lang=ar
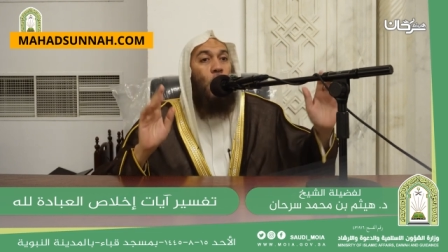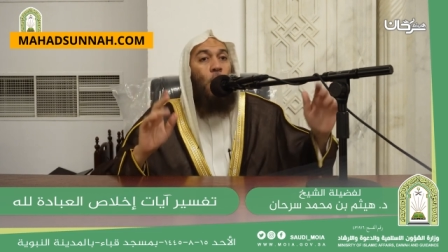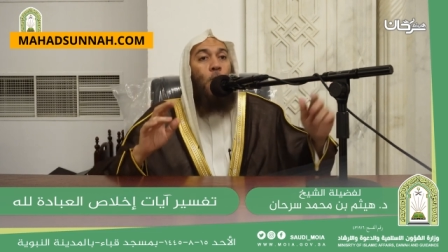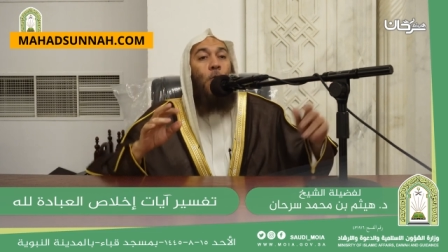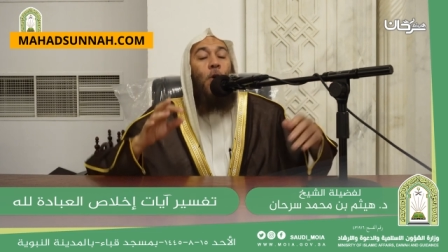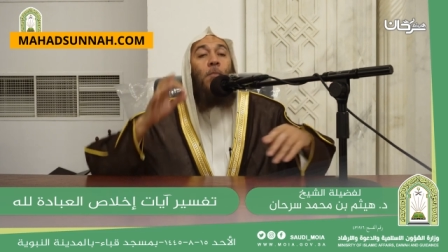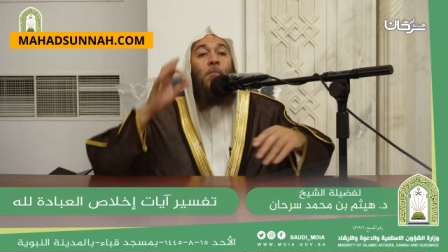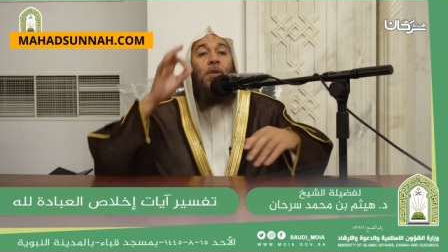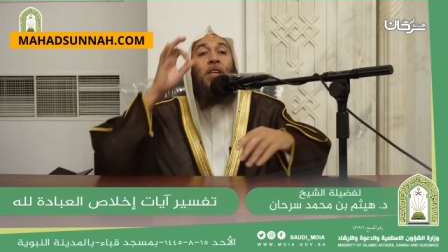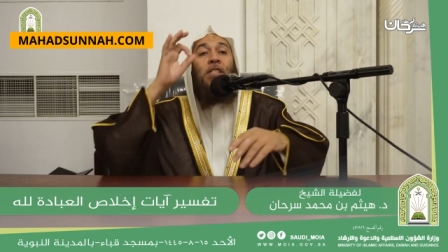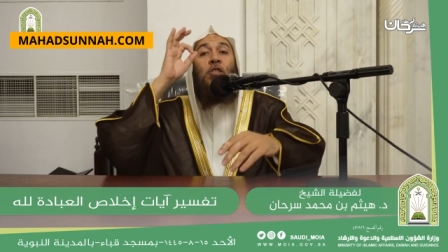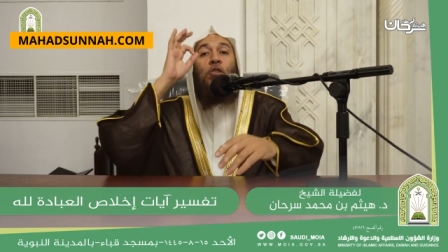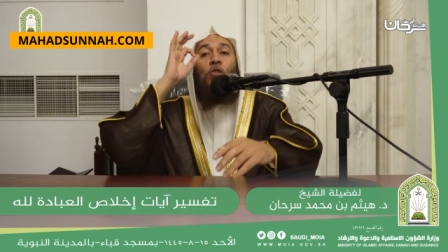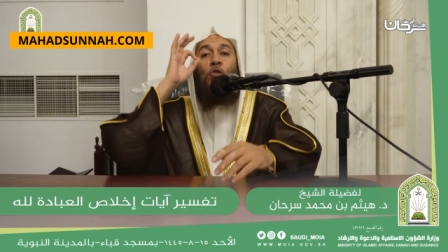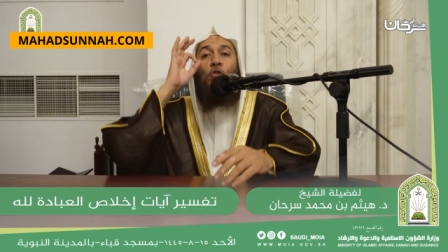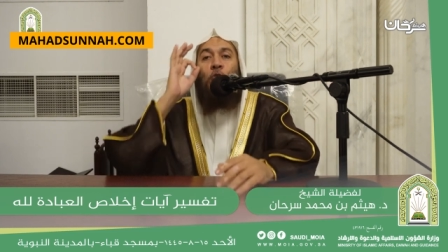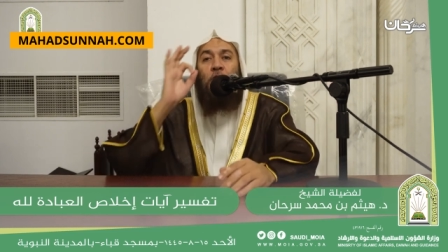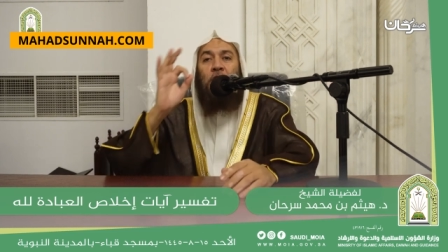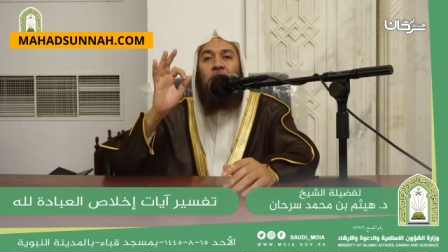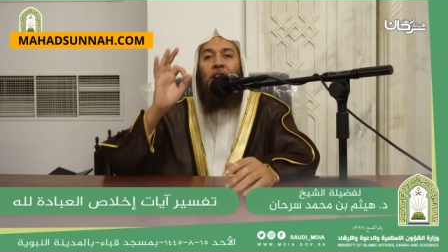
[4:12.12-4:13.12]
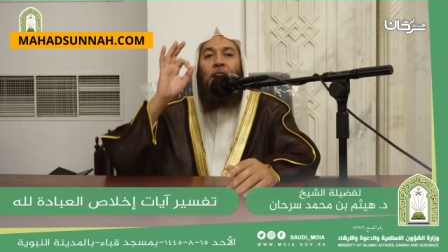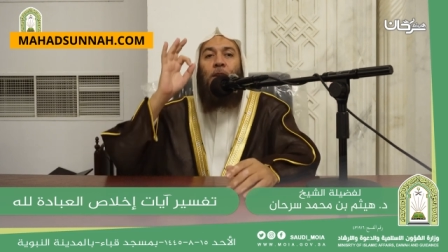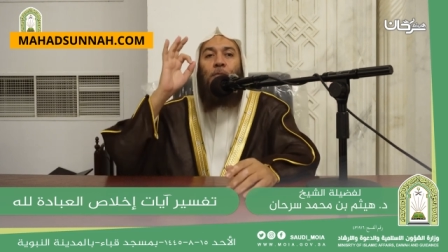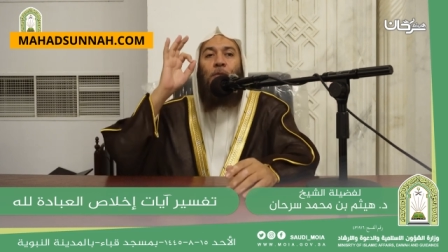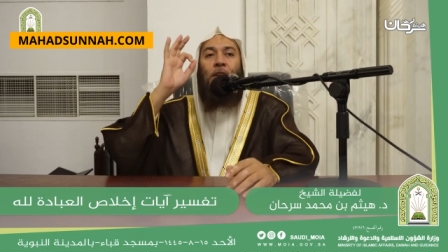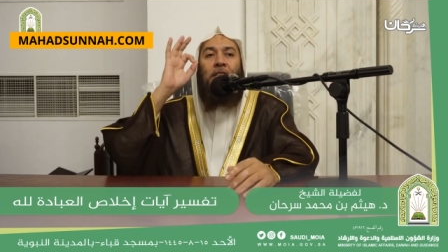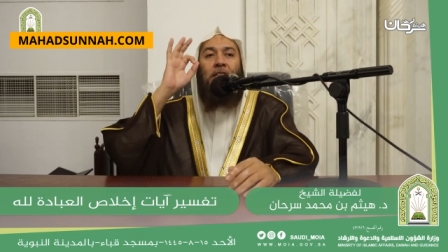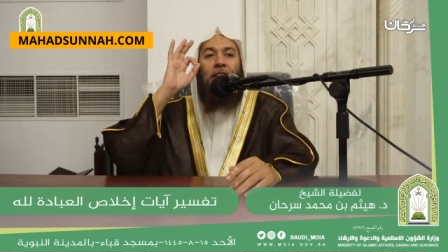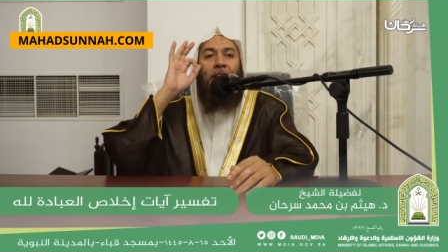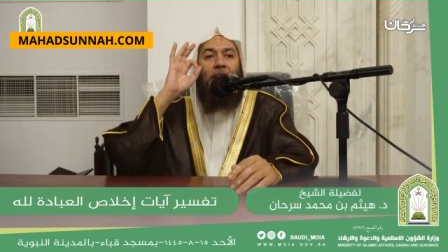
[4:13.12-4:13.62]
وما
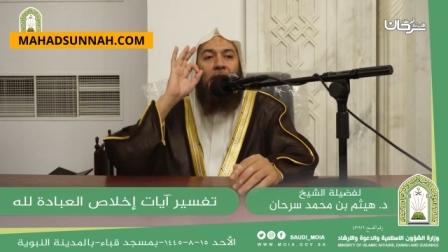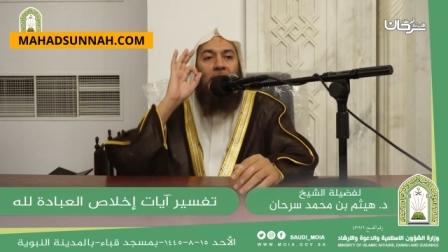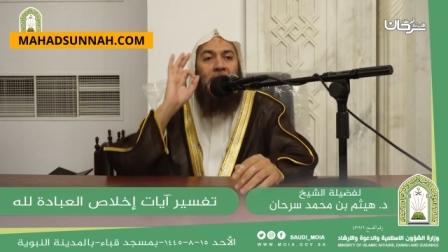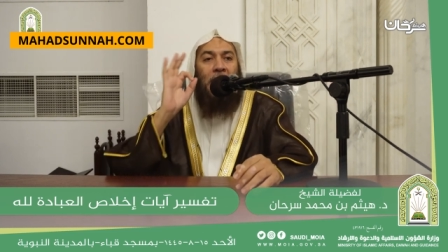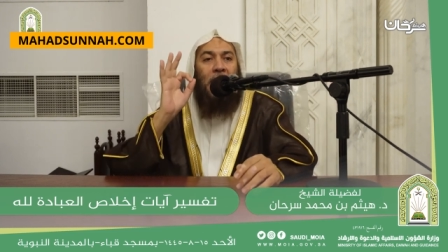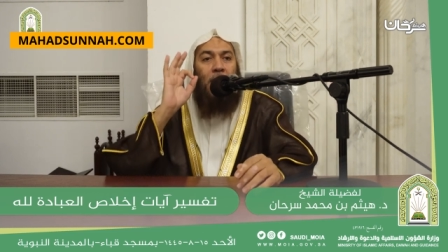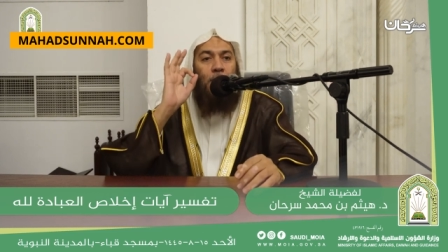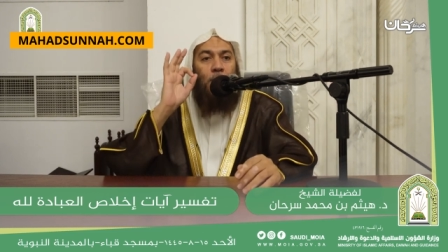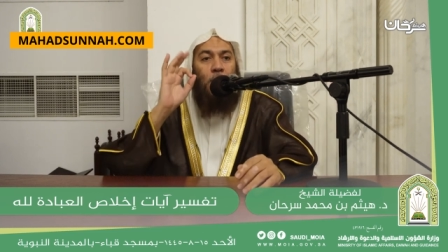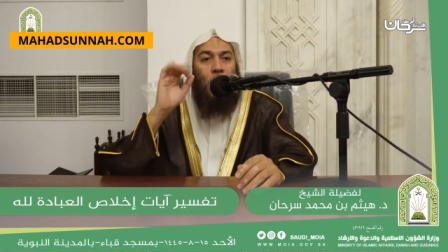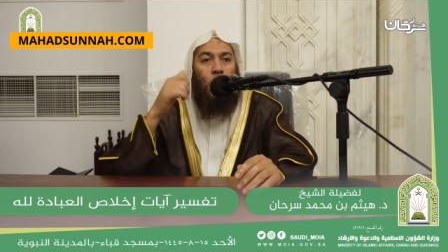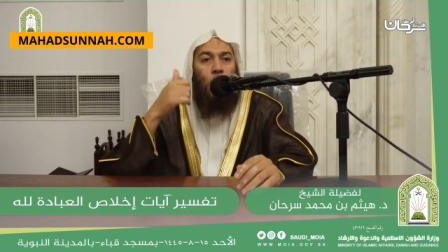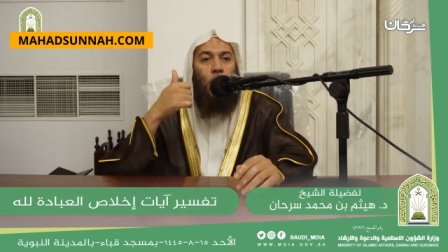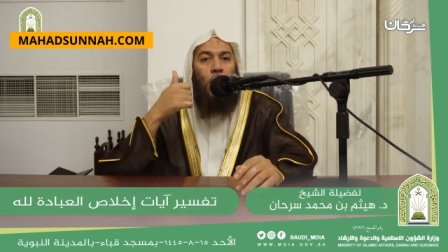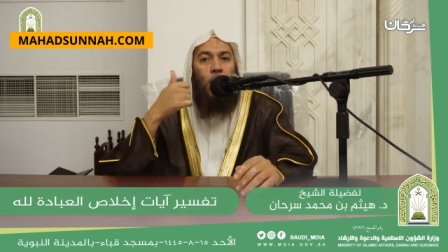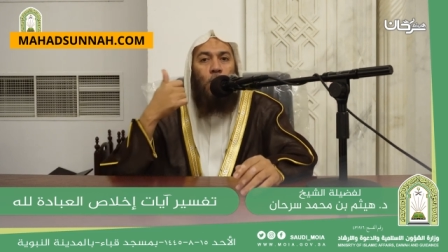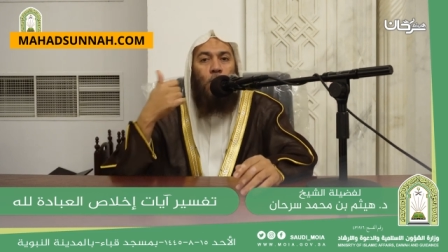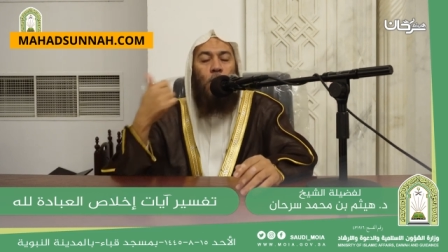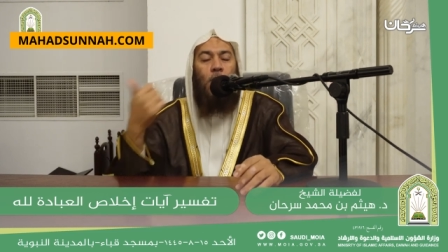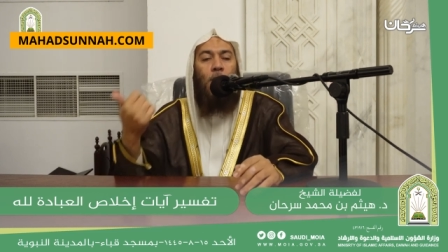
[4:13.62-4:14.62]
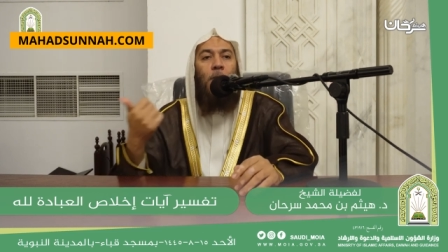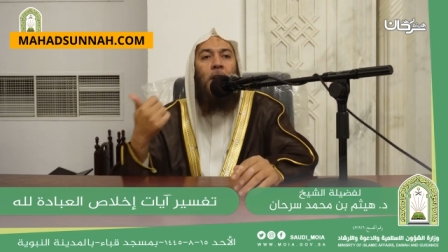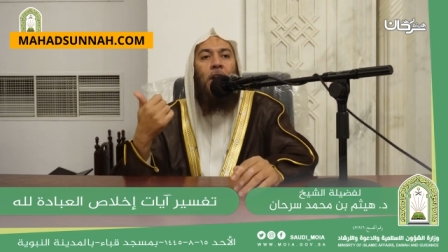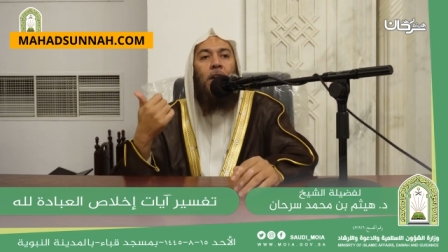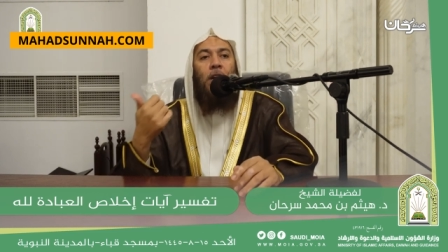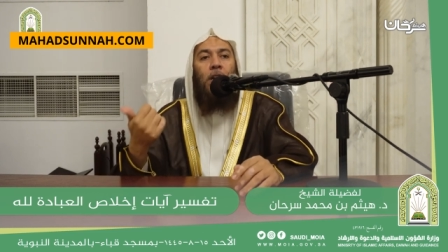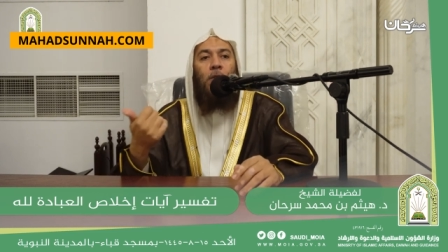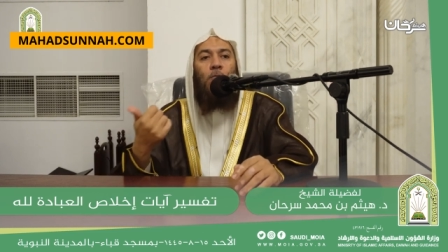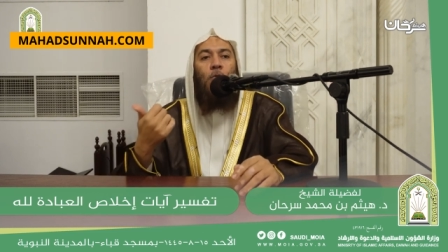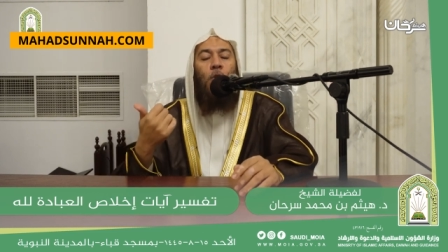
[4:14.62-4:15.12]
استجلبت النعم يقول العلماء
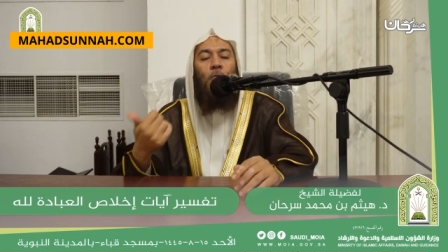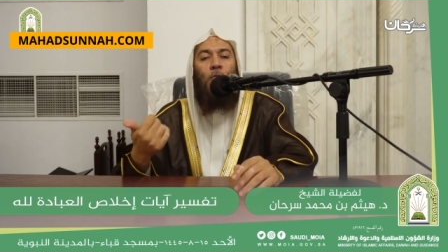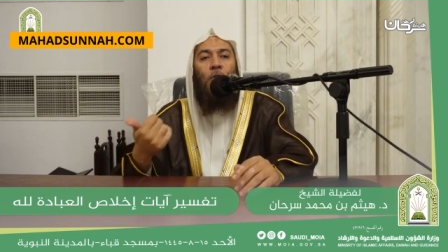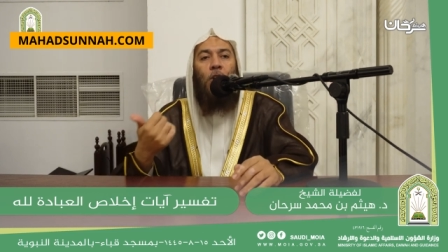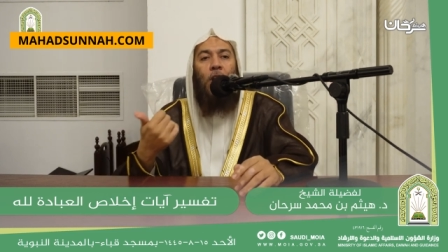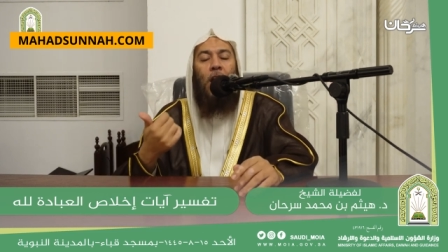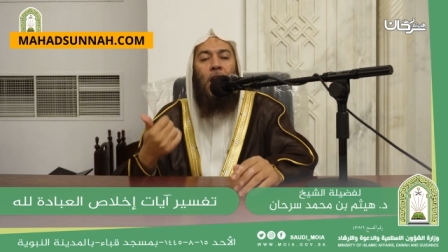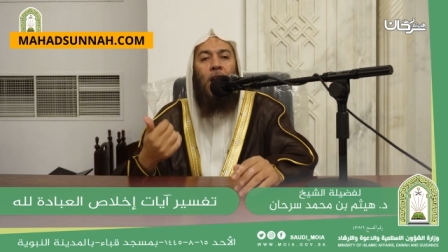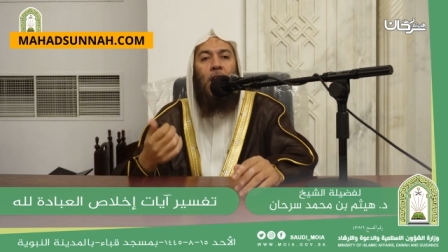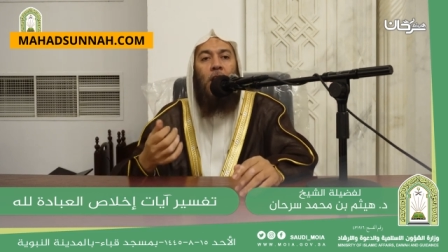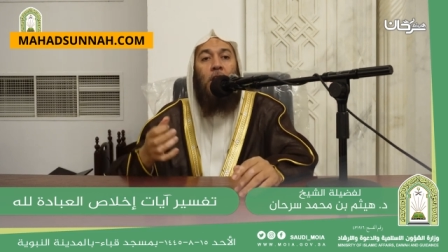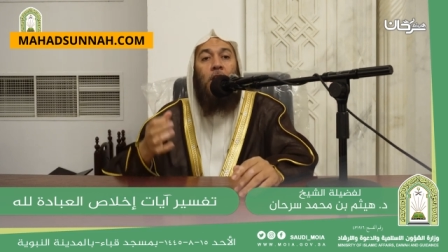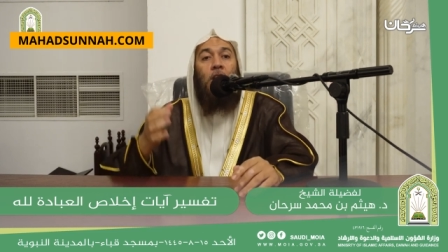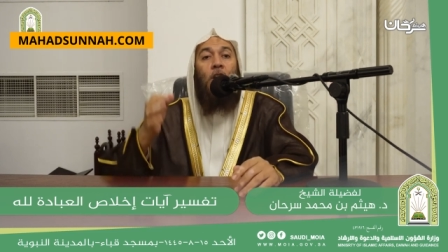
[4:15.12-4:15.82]
رحمهم الله